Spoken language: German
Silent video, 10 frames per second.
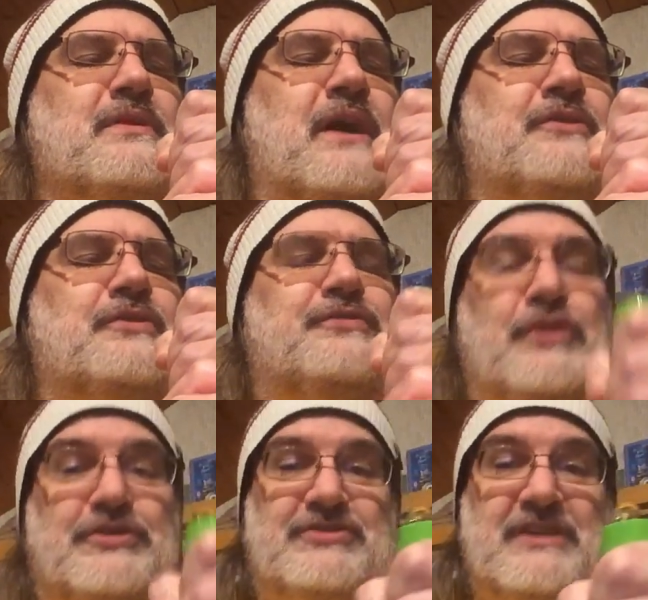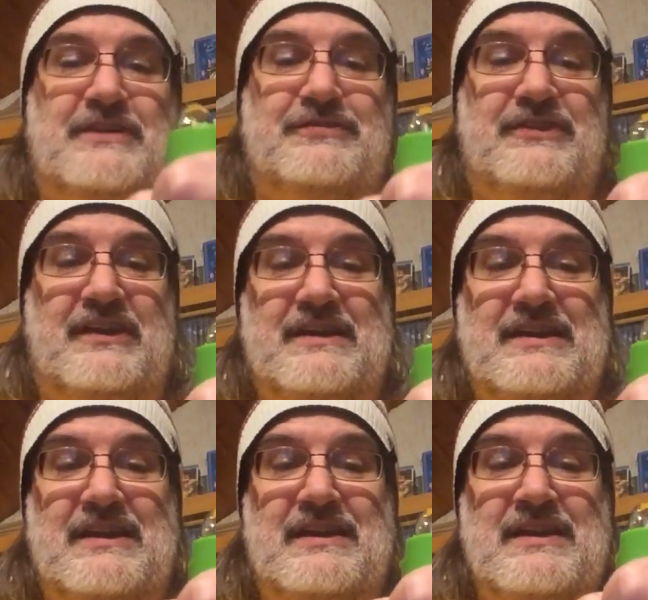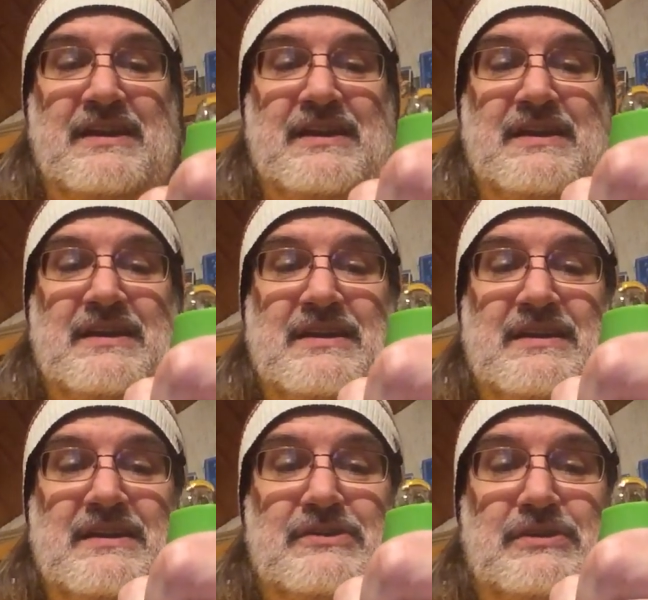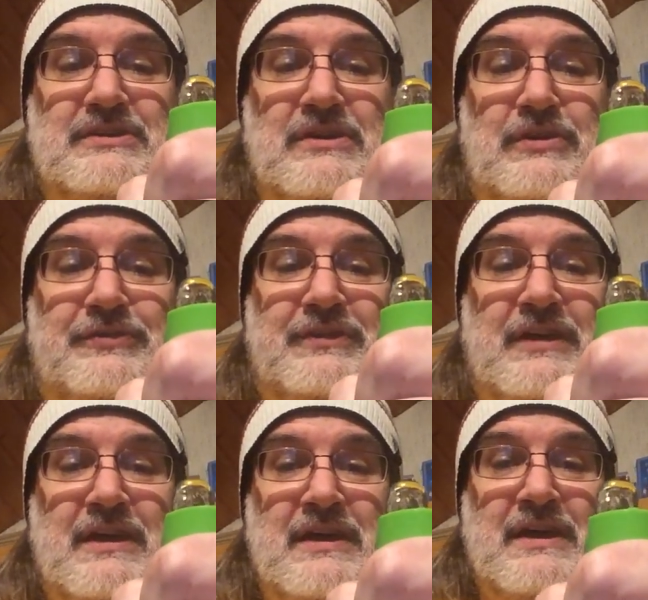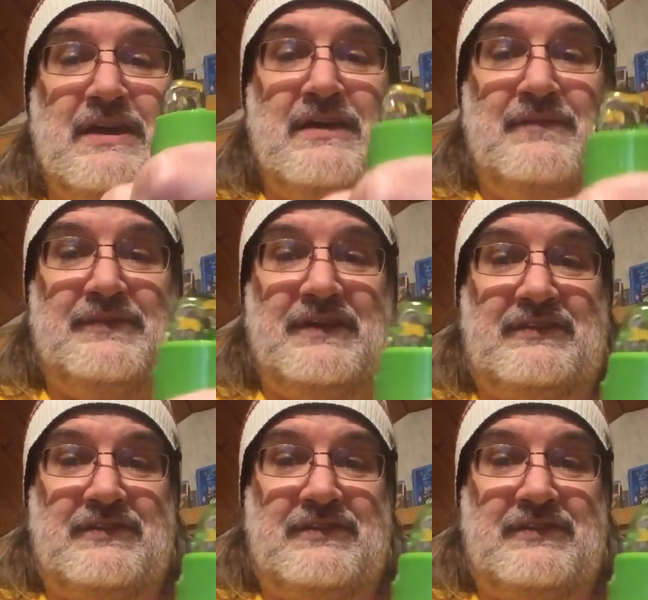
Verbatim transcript: Also flutscht nicht versehentlich durch die Luft. Das